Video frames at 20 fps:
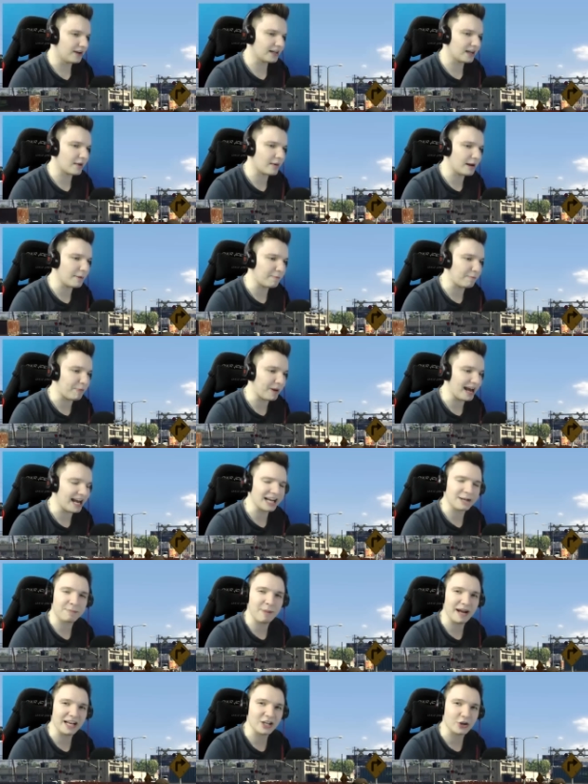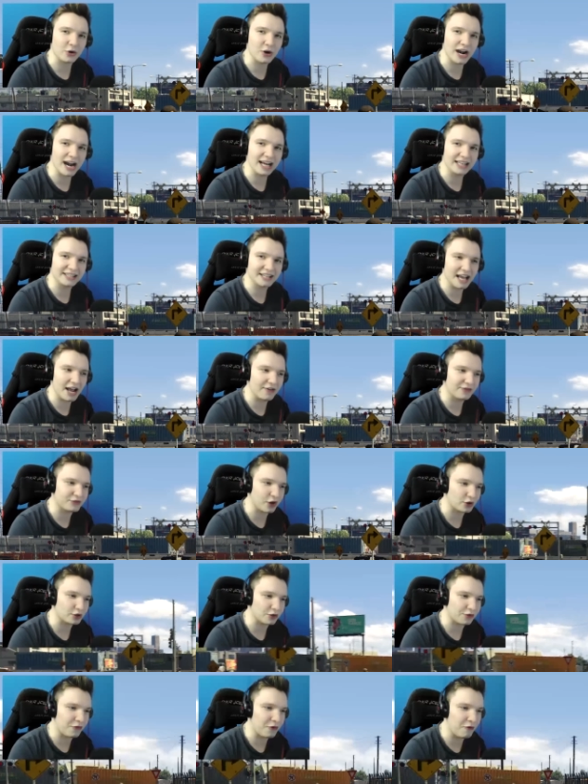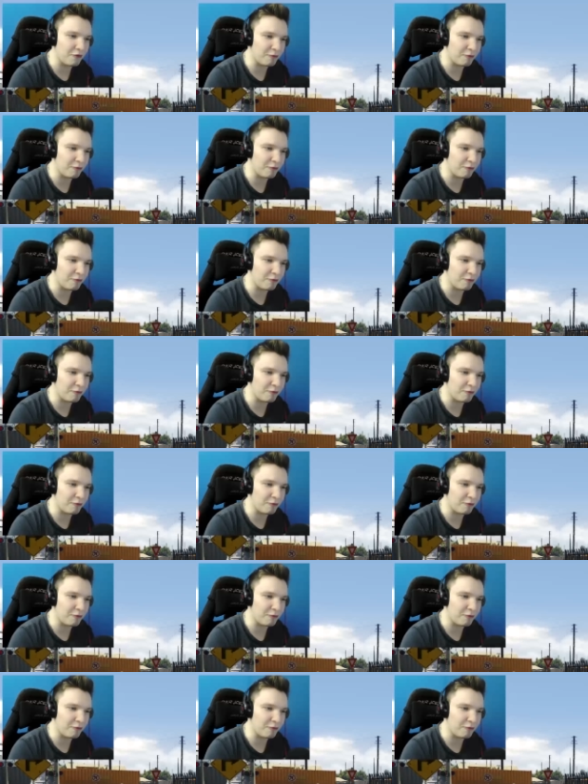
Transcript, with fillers: Willkommen back bei Grand Theft Auto 5,